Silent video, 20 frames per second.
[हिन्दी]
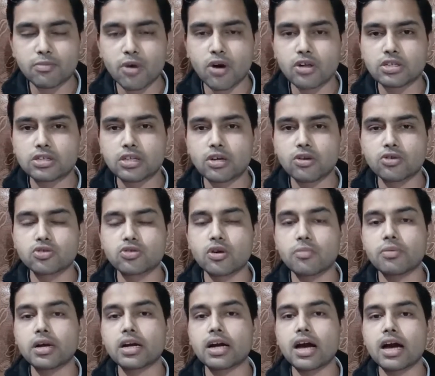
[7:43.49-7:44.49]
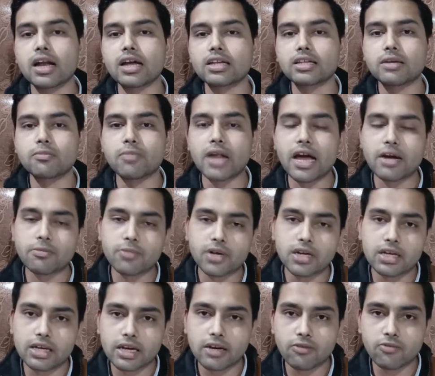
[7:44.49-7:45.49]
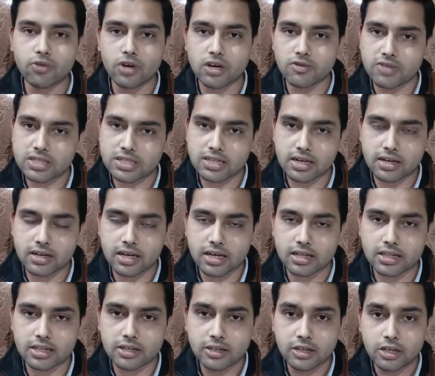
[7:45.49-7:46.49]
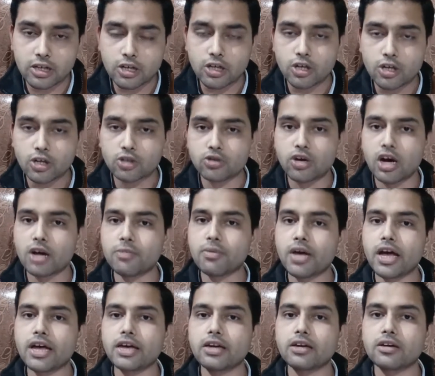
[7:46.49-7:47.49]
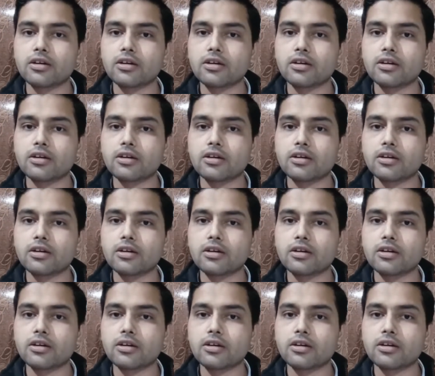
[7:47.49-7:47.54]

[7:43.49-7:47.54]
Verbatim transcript: बहुत से लोग जो अपना काला धन ब्लैक मनी है वो इन्वेस्ट कर रहे थे तो आरबीआई